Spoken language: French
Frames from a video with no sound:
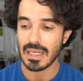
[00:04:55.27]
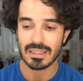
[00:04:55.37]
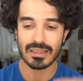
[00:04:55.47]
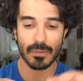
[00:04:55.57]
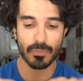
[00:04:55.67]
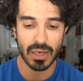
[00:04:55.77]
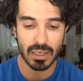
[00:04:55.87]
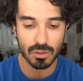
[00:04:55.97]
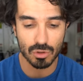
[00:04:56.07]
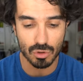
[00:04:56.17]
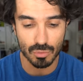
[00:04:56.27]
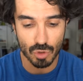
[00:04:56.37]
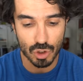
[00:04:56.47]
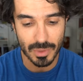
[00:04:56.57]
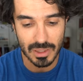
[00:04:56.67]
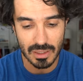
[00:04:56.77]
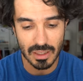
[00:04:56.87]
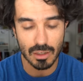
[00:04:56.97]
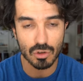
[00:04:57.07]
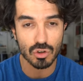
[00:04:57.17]
C'est pas, euh, moi je m'attendais
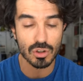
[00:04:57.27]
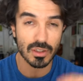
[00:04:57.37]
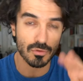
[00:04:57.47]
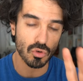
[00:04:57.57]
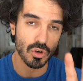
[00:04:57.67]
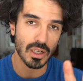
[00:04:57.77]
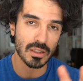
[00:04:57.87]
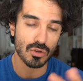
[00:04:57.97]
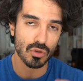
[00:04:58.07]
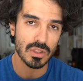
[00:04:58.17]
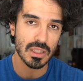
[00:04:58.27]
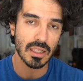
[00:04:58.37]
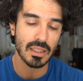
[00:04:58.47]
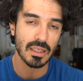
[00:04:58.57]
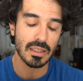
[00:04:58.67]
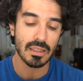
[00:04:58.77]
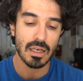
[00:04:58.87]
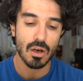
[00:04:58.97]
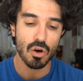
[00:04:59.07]
à quelque chose quand vous le regardez sur le site internet,